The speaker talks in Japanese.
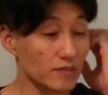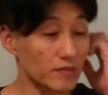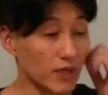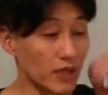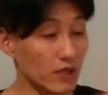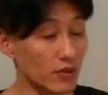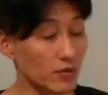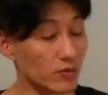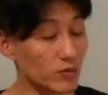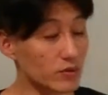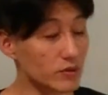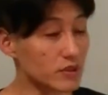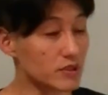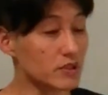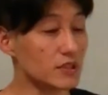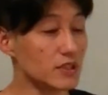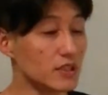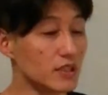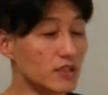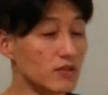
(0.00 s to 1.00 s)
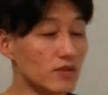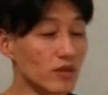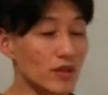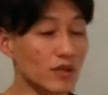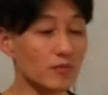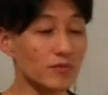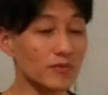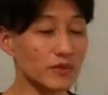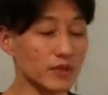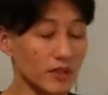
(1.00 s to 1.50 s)
まあ、あの シーディー と
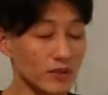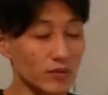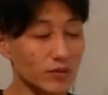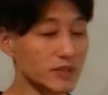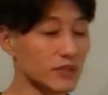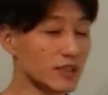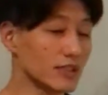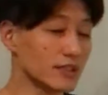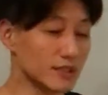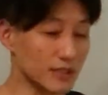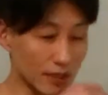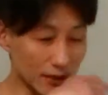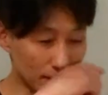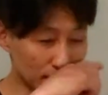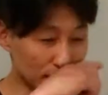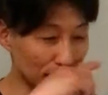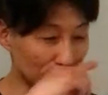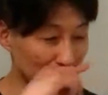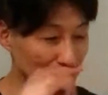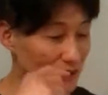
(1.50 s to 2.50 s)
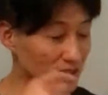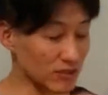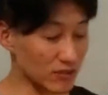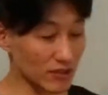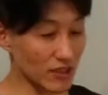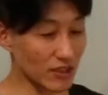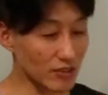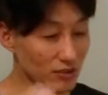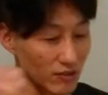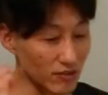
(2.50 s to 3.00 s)
かもねこう線冊と一緒
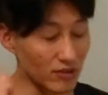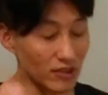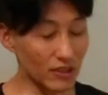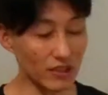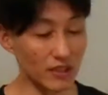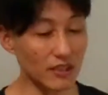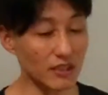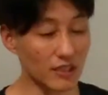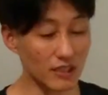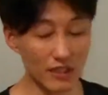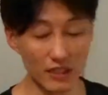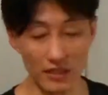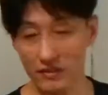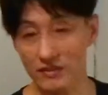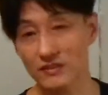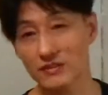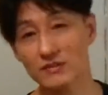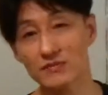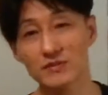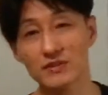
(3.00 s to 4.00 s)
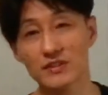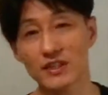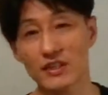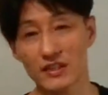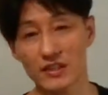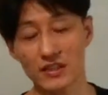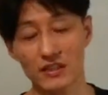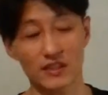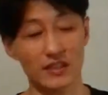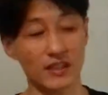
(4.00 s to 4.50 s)
にヘッドホンで聴けたりするみた
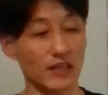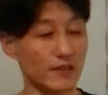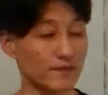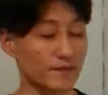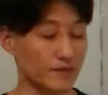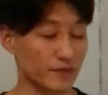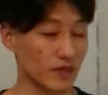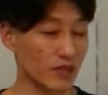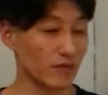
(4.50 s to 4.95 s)
いなんで、